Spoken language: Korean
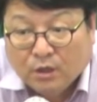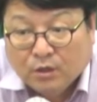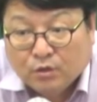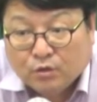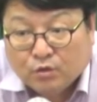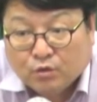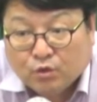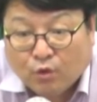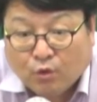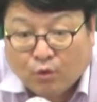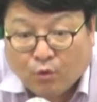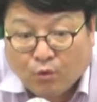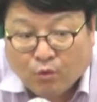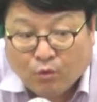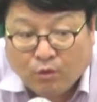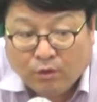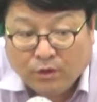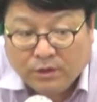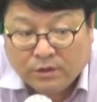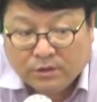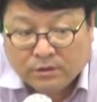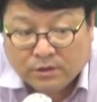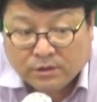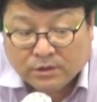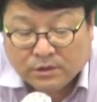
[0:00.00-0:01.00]

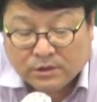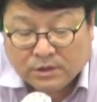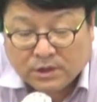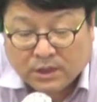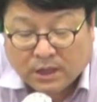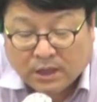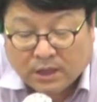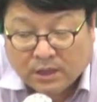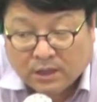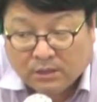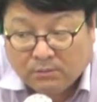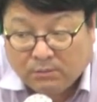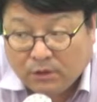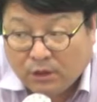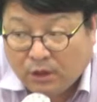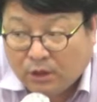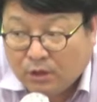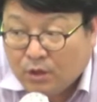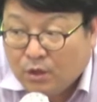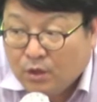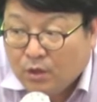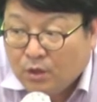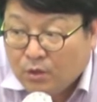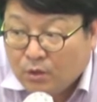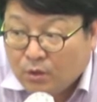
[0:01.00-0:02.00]
조건이 성취가 되면
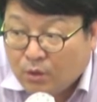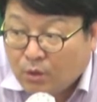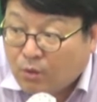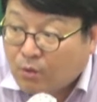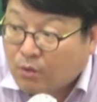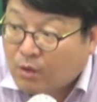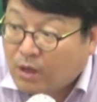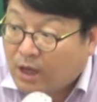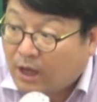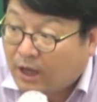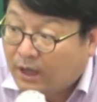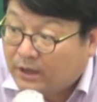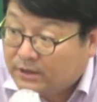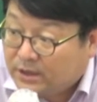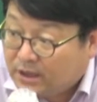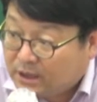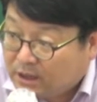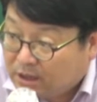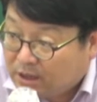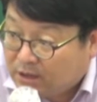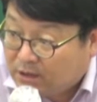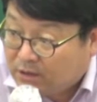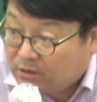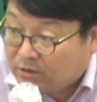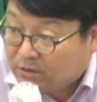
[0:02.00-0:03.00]
효과가
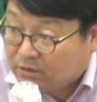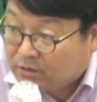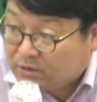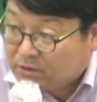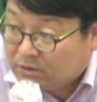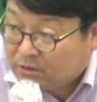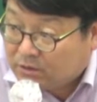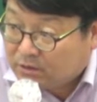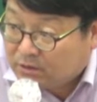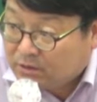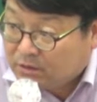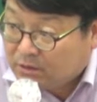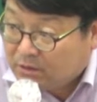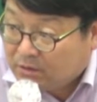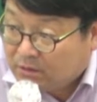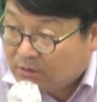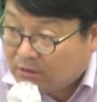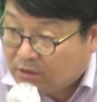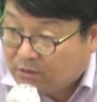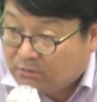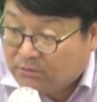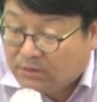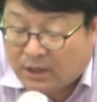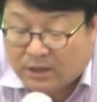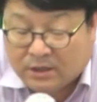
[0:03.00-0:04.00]
생기는 거죠.
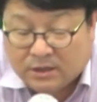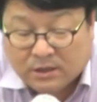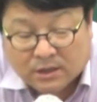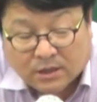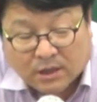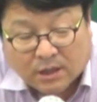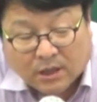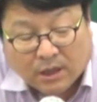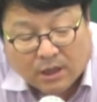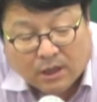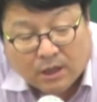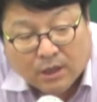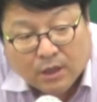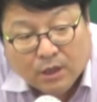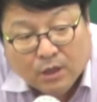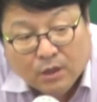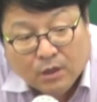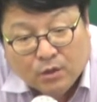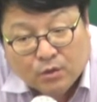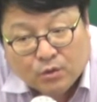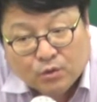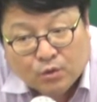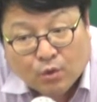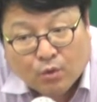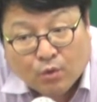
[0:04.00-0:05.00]
그럼 만약에
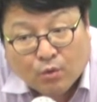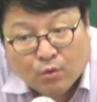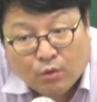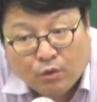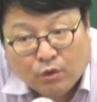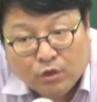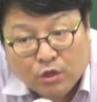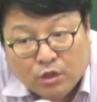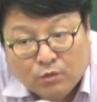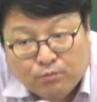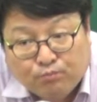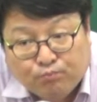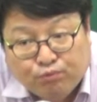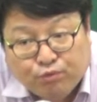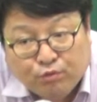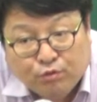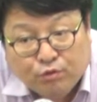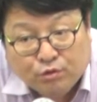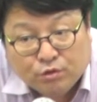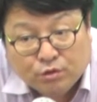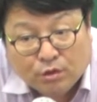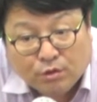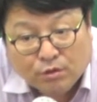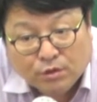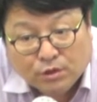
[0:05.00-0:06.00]
조건이
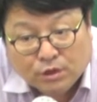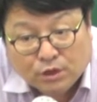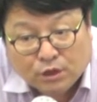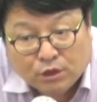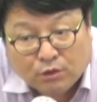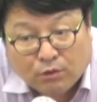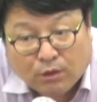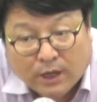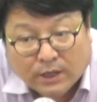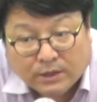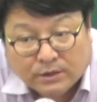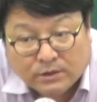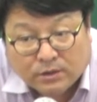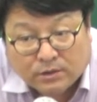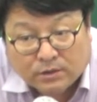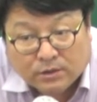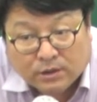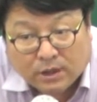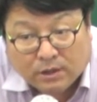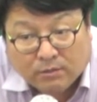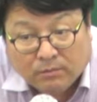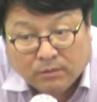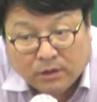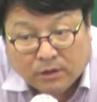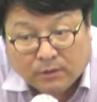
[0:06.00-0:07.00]
불성취로
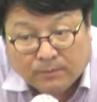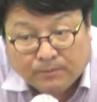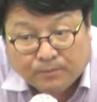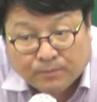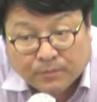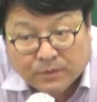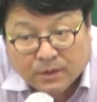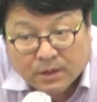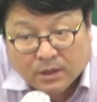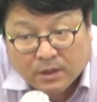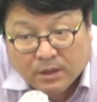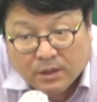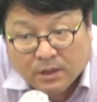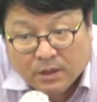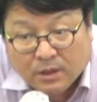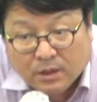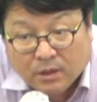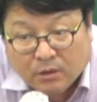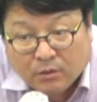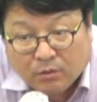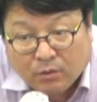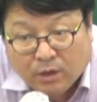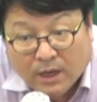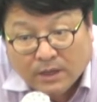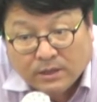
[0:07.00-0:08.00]
확정되면
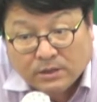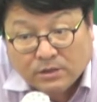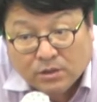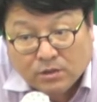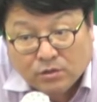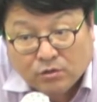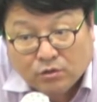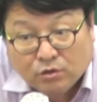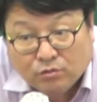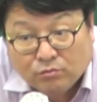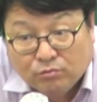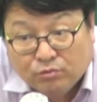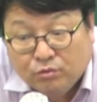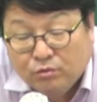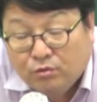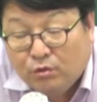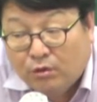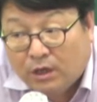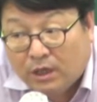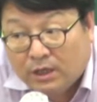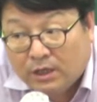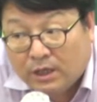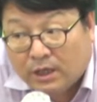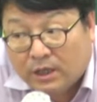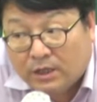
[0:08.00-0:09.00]
확정적
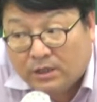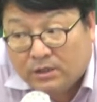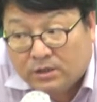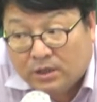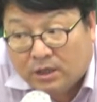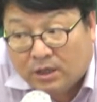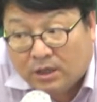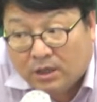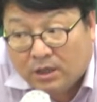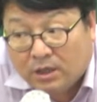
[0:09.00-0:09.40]
무효가 되겠죠.